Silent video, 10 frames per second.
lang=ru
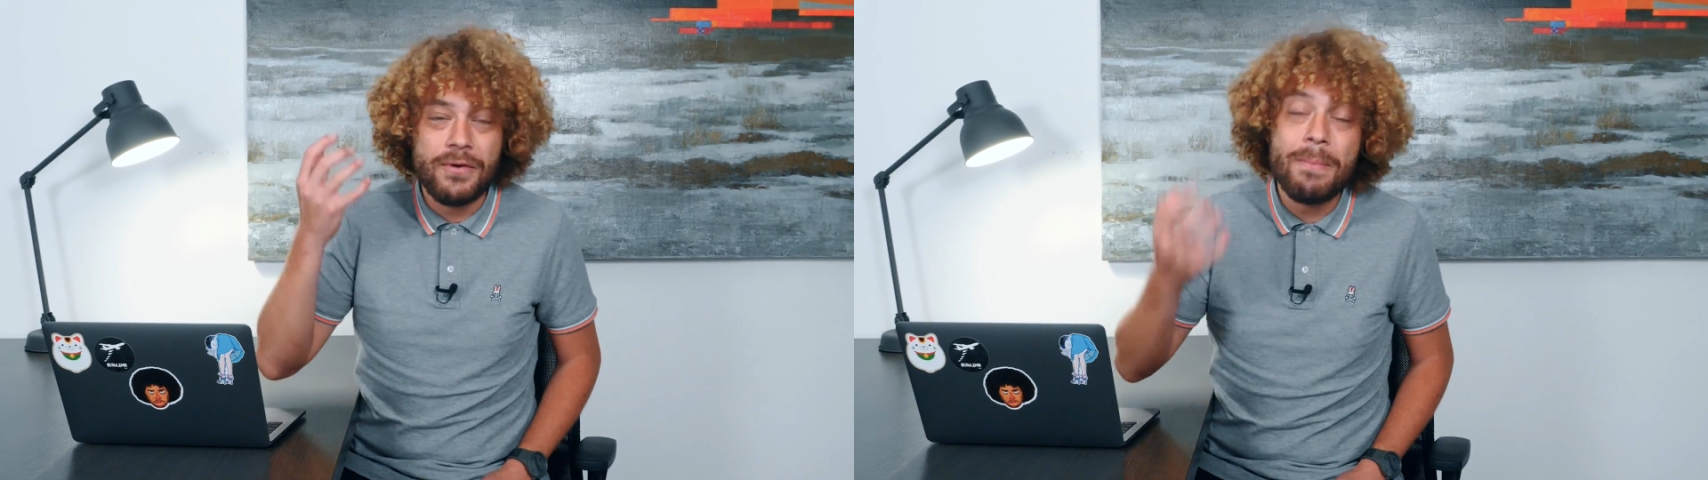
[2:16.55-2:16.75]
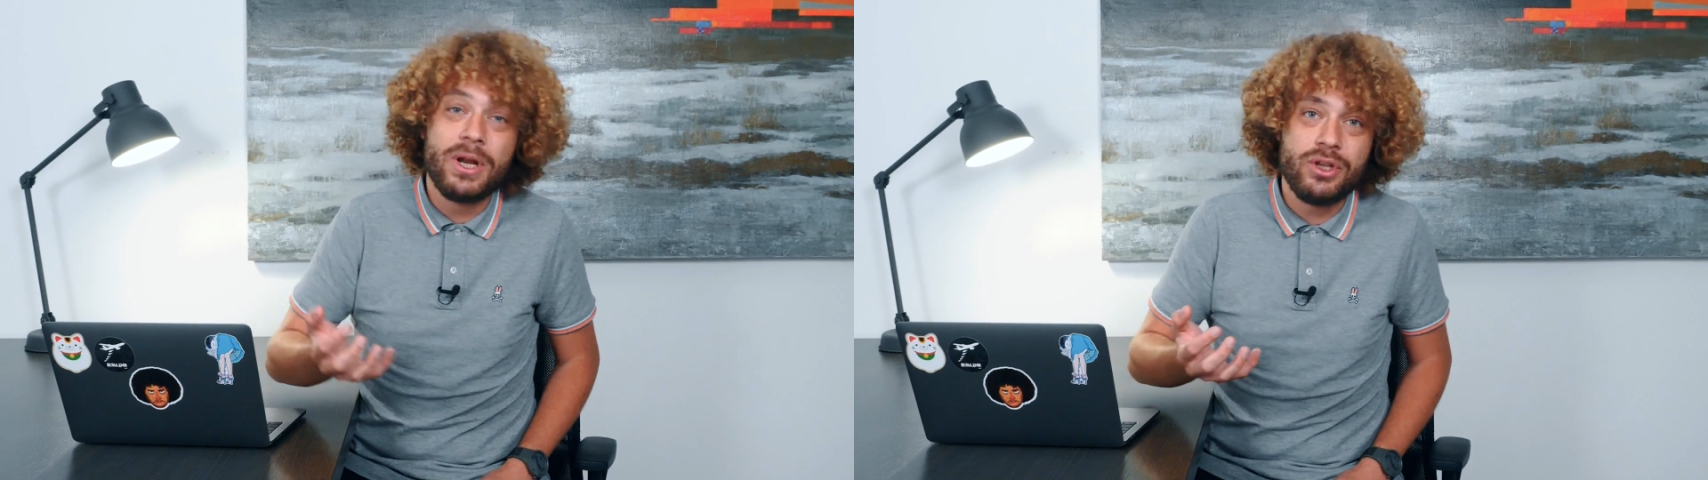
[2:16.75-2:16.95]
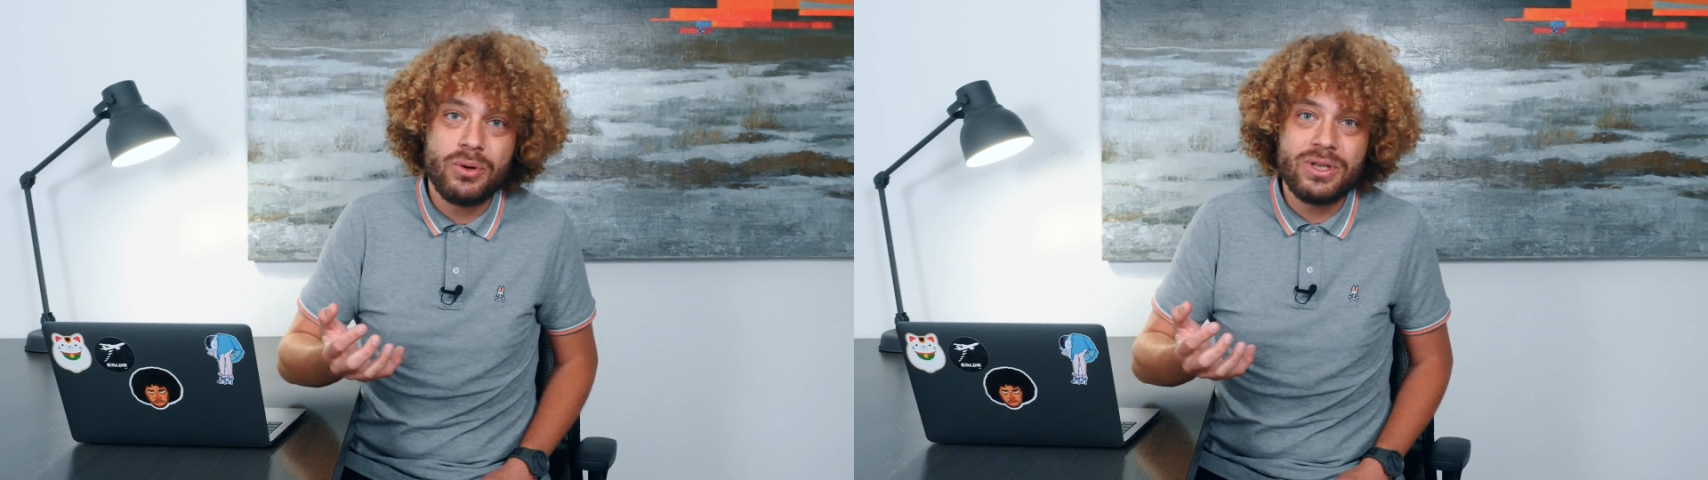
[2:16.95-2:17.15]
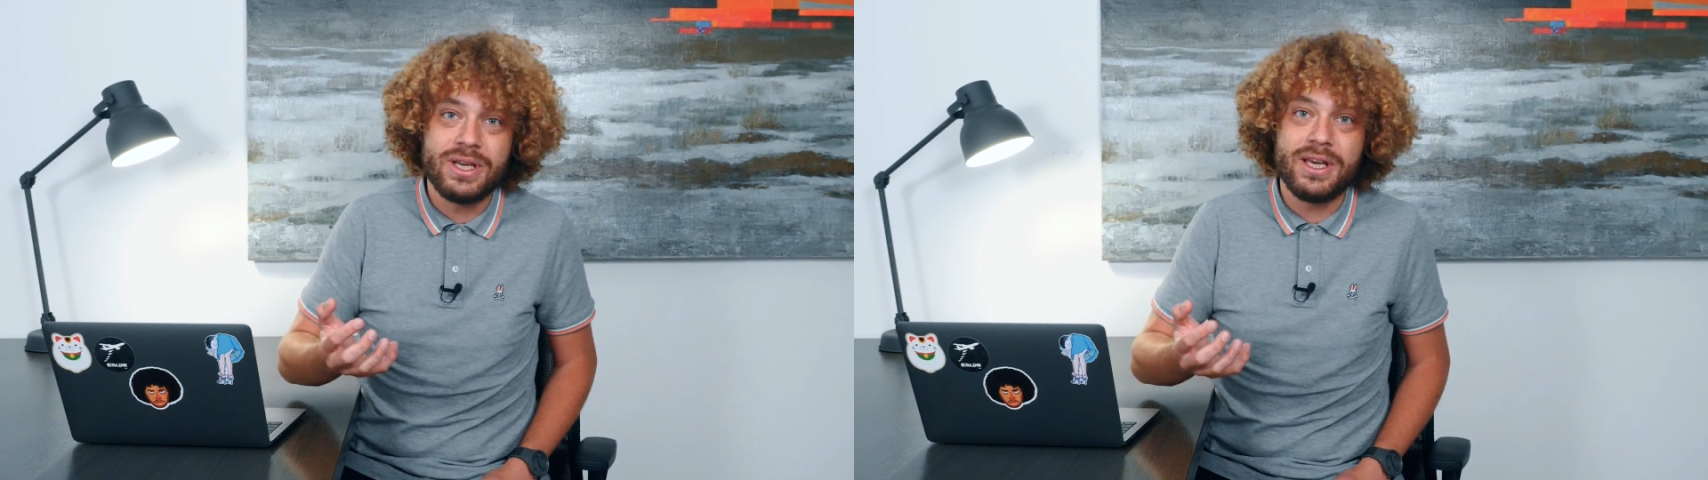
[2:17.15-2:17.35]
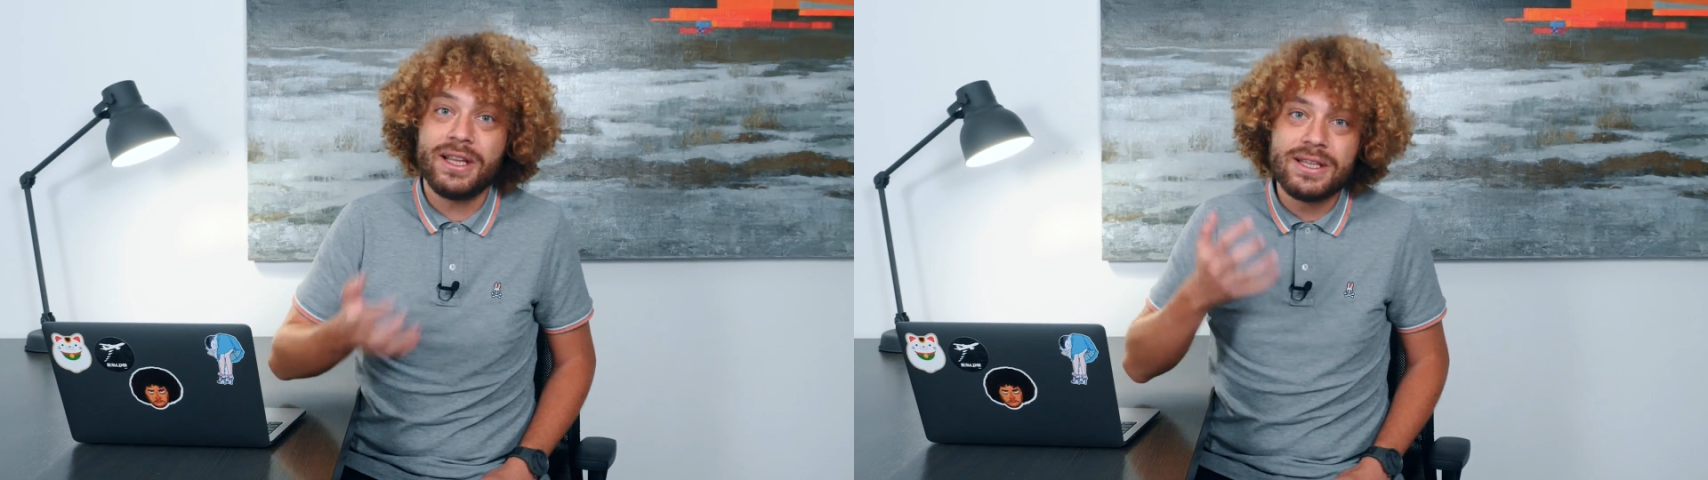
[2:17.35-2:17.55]
вы
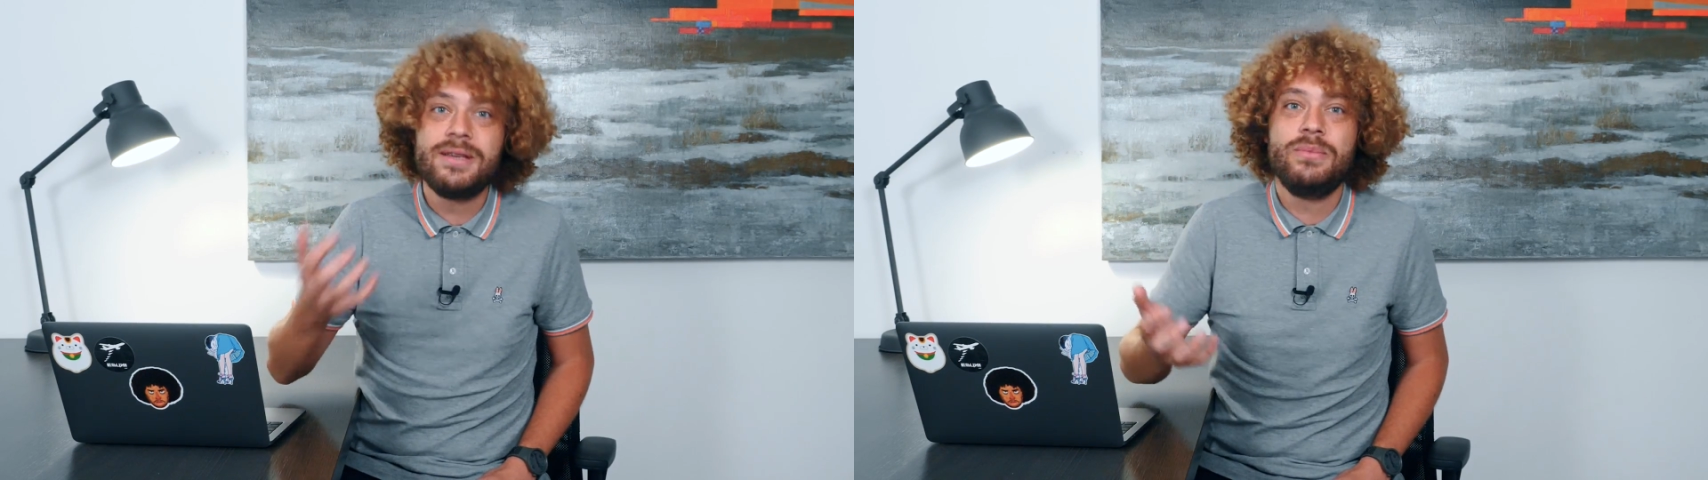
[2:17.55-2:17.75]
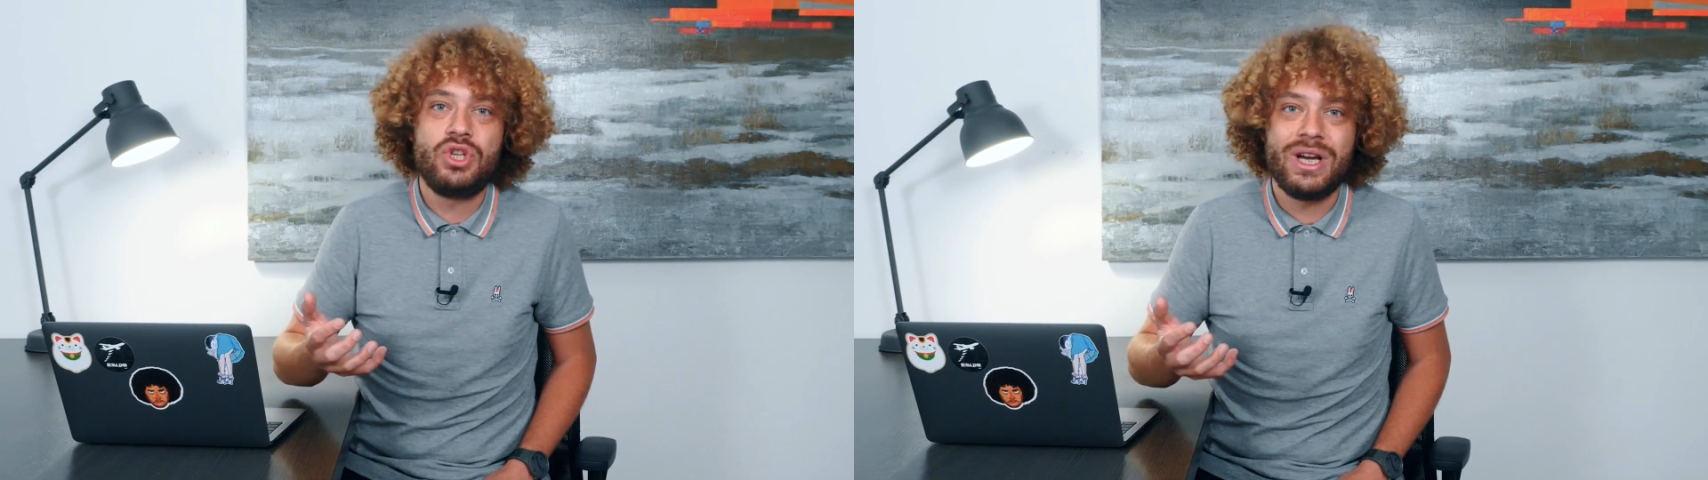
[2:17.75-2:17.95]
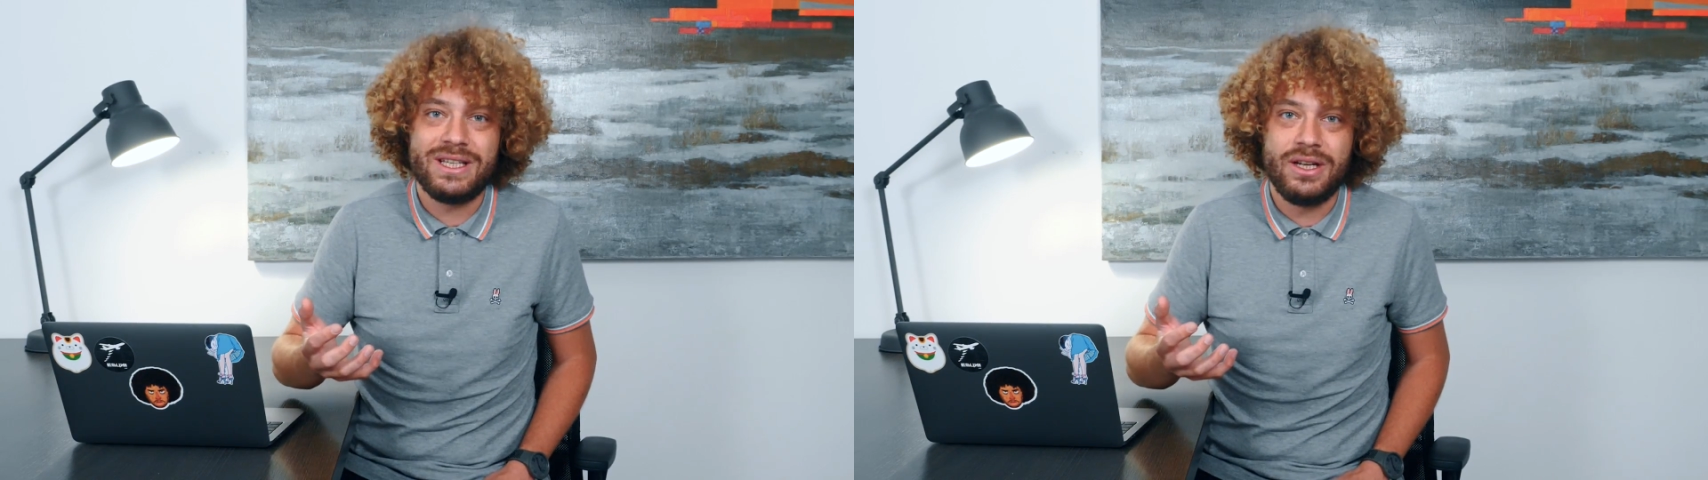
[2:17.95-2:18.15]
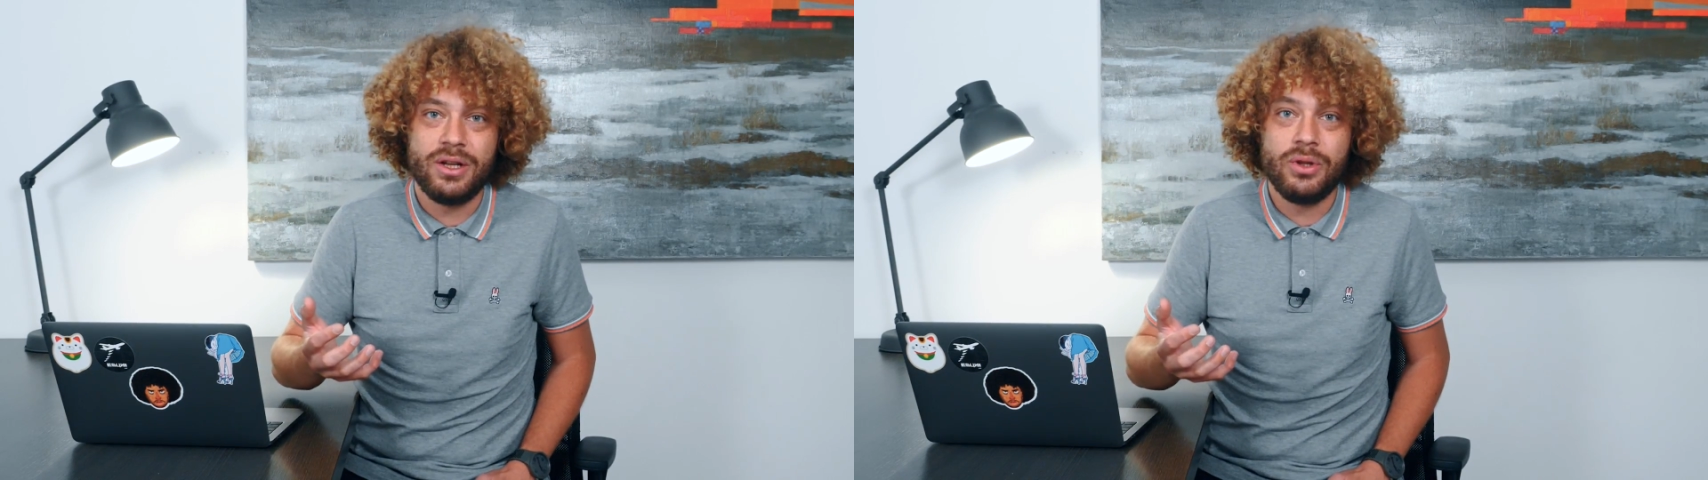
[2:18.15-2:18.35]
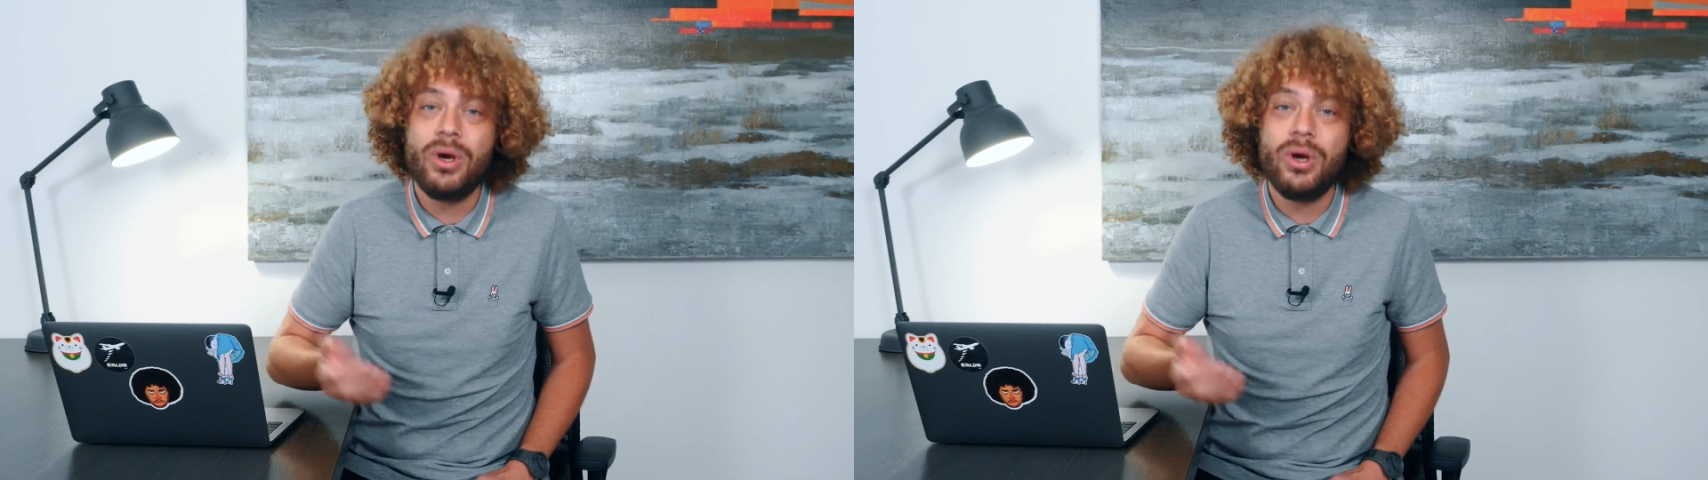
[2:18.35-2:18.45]
придете, и это замечательно,